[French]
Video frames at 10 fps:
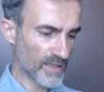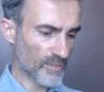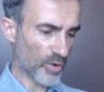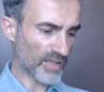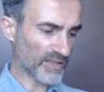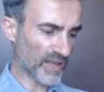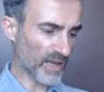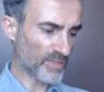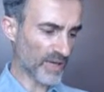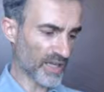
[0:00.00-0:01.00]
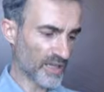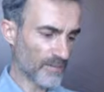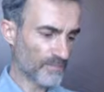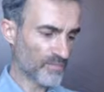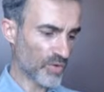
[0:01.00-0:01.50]
Pour être à l'abri,
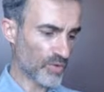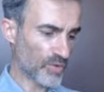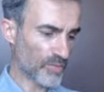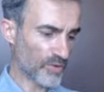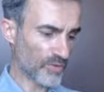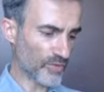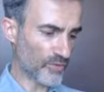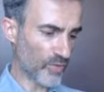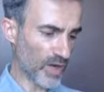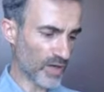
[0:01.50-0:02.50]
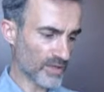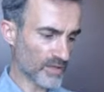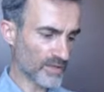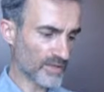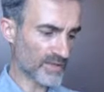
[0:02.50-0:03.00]
une bonne foi,